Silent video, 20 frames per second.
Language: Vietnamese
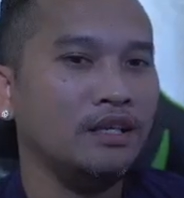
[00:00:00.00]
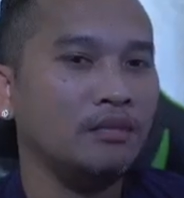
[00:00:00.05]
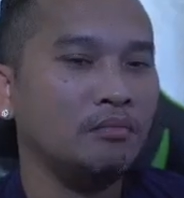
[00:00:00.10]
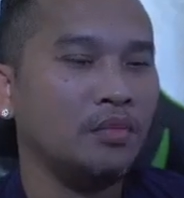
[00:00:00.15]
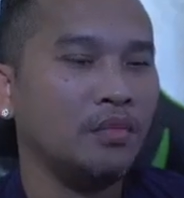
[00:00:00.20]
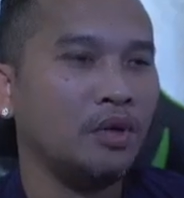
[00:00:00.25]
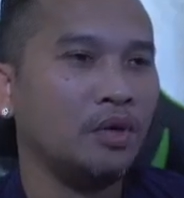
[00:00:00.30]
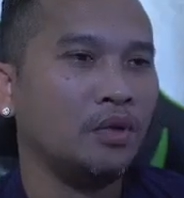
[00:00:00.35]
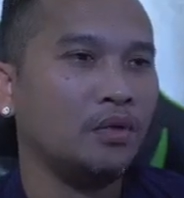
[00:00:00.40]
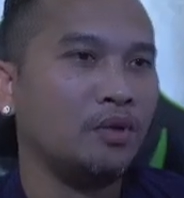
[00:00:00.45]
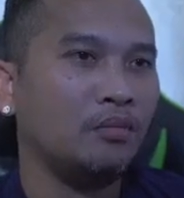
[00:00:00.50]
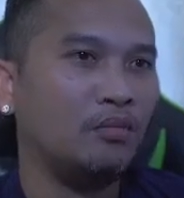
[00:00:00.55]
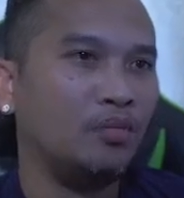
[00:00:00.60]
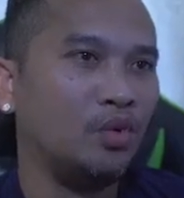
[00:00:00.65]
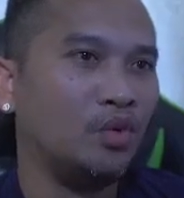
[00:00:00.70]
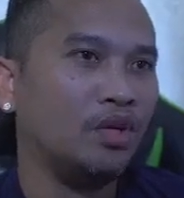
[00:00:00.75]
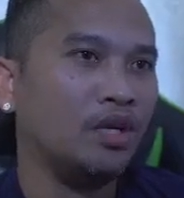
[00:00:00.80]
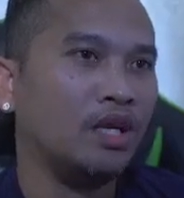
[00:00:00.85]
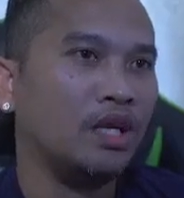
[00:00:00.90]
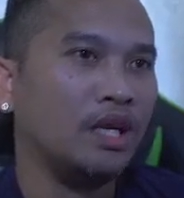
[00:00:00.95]
mỏng đậm
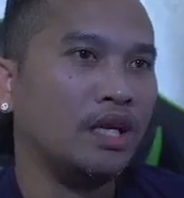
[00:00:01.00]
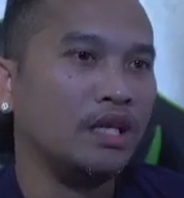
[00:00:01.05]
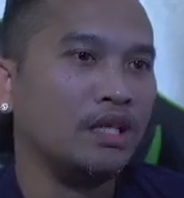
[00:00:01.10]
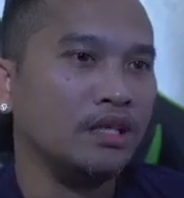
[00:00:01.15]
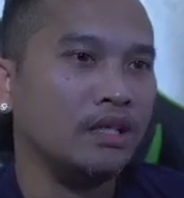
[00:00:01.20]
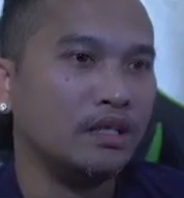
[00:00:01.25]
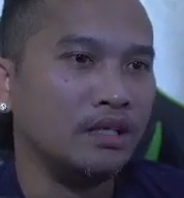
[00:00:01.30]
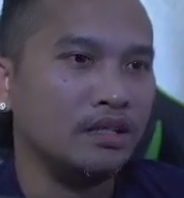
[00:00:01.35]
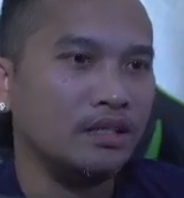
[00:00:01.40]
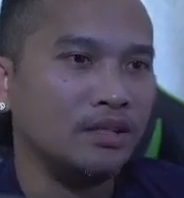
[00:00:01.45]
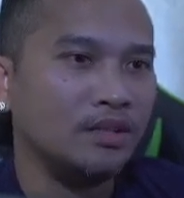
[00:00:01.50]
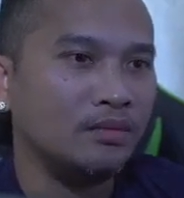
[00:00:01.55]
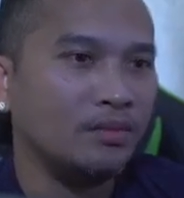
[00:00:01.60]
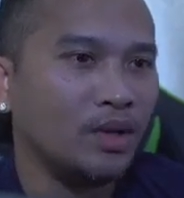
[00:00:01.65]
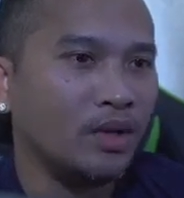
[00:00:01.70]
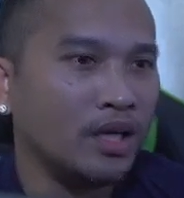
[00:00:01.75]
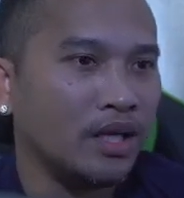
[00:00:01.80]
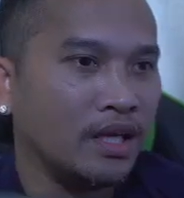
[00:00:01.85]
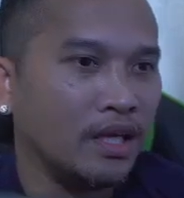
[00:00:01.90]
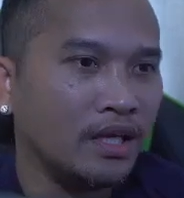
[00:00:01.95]
môi cả lá hai dạng này không
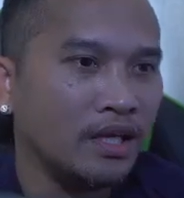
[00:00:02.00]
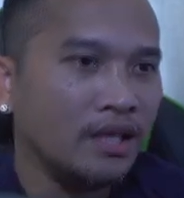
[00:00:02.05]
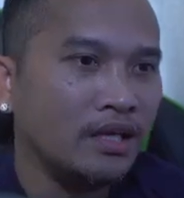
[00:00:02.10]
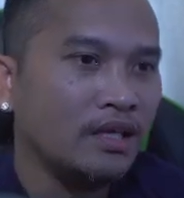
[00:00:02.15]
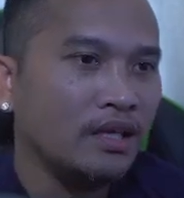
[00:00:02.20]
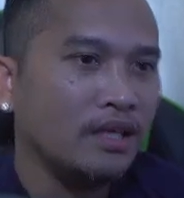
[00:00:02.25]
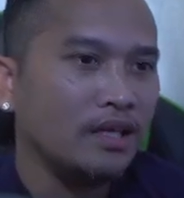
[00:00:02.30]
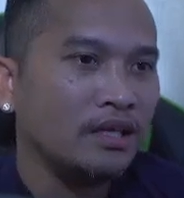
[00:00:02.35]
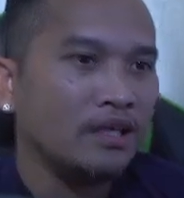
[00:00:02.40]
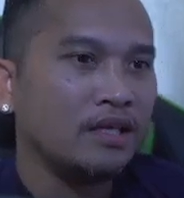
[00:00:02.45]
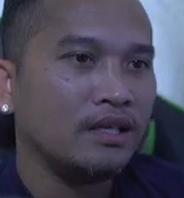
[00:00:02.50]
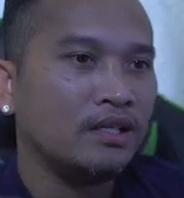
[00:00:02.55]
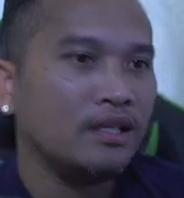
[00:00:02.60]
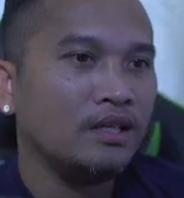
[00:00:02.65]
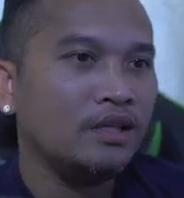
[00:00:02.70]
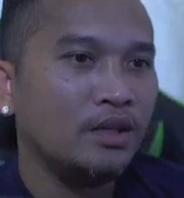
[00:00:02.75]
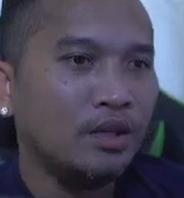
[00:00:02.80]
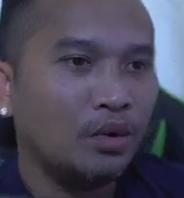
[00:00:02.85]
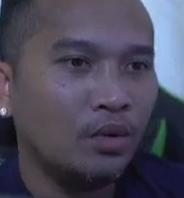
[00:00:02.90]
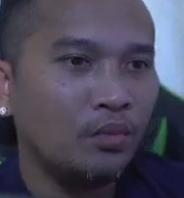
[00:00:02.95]
ai
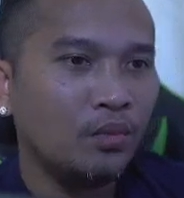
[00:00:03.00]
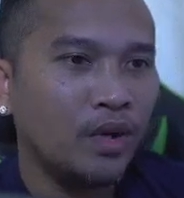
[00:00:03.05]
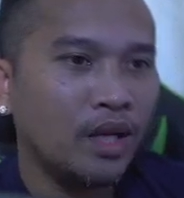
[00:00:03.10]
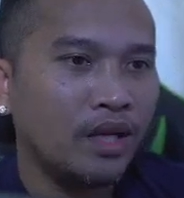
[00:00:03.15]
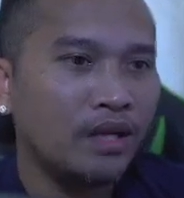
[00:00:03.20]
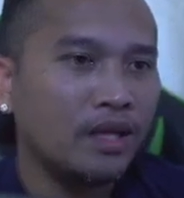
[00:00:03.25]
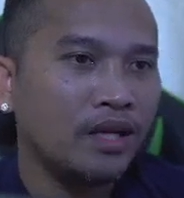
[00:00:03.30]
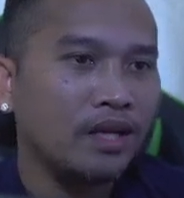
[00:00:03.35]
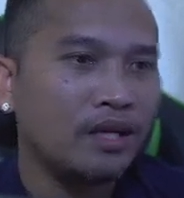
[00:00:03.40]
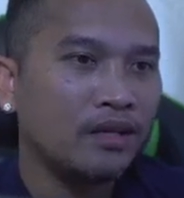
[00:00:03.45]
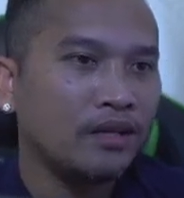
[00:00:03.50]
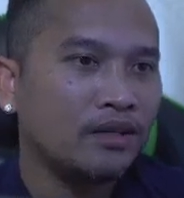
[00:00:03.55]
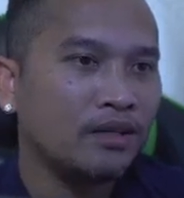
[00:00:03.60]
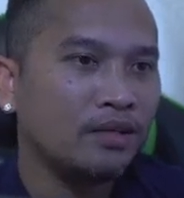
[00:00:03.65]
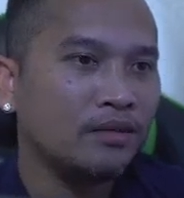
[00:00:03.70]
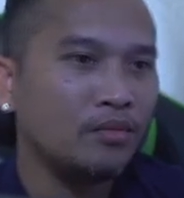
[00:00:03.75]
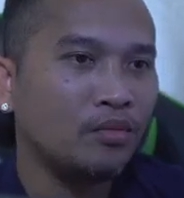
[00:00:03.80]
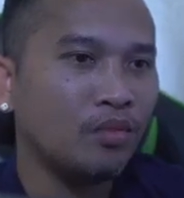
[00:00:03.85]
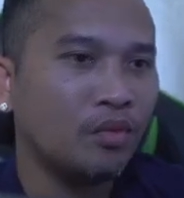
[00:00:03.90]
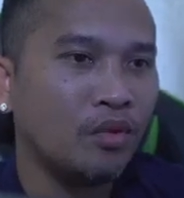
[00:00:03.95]
early open
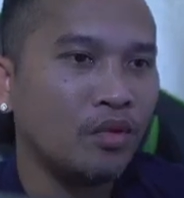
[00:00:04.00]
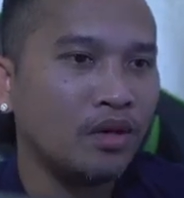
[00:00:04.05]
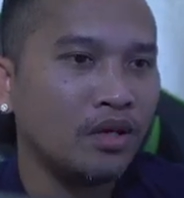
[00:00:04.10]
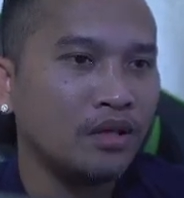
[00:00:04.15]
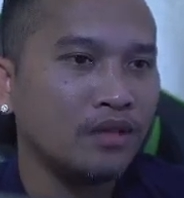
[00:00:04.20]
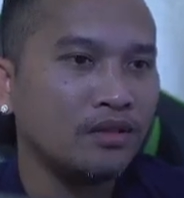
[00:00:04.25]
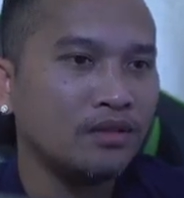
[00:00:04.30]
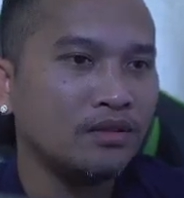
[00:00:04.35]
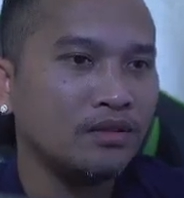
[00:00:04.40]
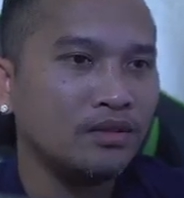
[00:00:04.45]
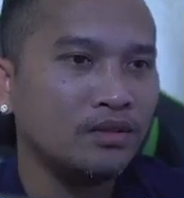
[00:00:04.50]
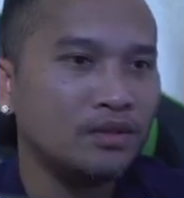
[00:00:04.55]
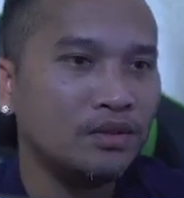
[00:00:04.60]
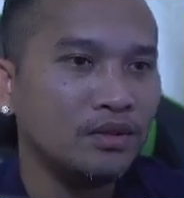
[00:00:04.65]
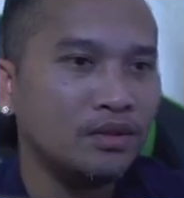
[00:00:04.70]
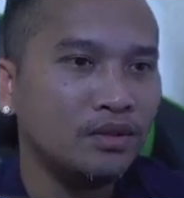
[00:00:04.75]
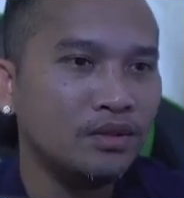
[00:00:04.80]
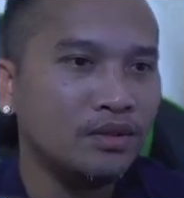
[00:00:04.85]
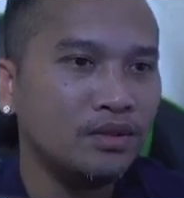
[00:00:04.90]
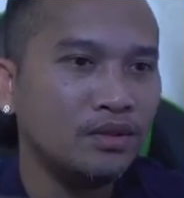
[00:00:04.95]
error mong
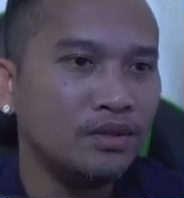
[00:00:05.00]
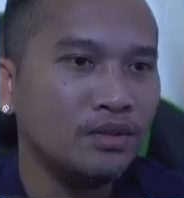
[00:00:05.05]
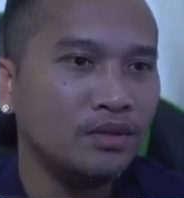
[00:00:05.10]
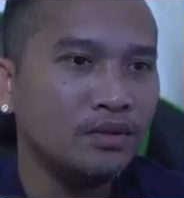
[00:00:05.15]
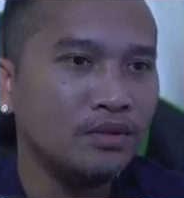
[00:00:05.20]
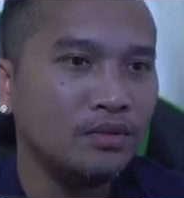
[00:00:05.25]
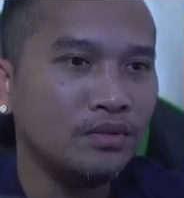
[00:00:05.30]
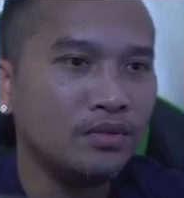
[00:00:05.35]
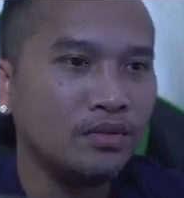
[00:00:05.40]
new